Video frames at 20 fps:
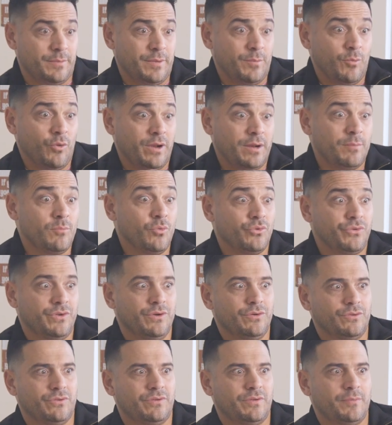Mi mujer es
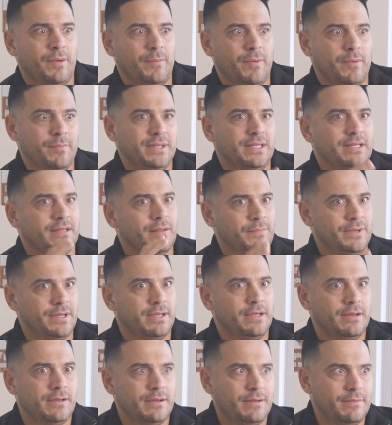músico, entonces me permite
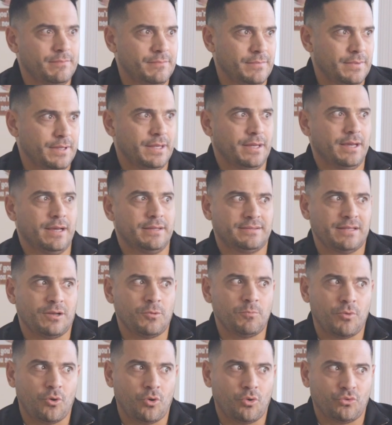también eh, a estar
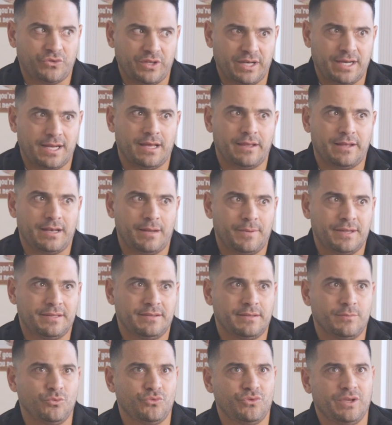un poco cerca de la
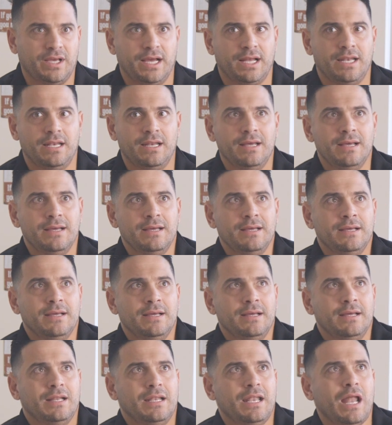parte musical.
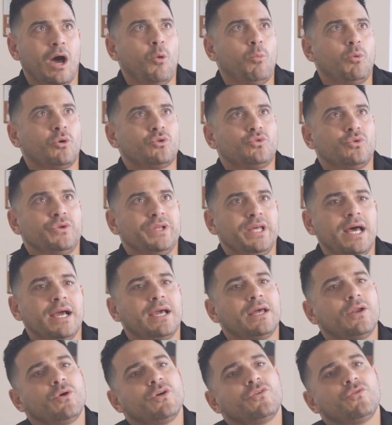Las
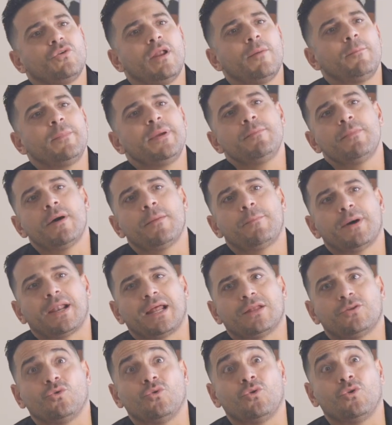oportunidades creo que son las mismas
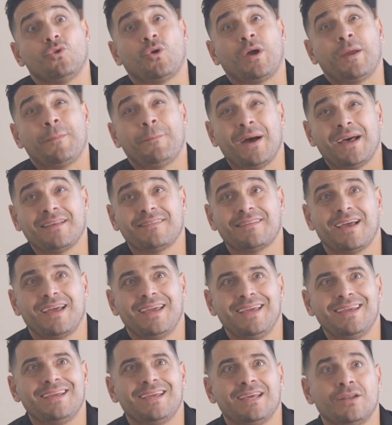para todos. Lo que
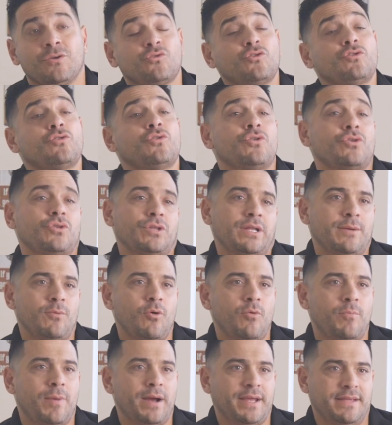pasa es que nosotros no
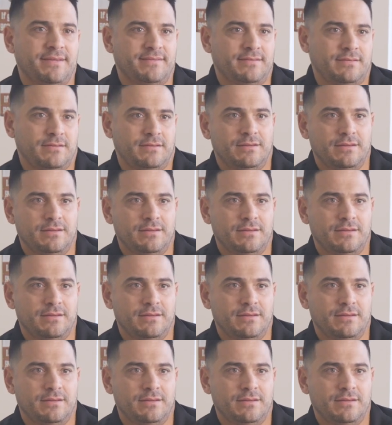tenemos país.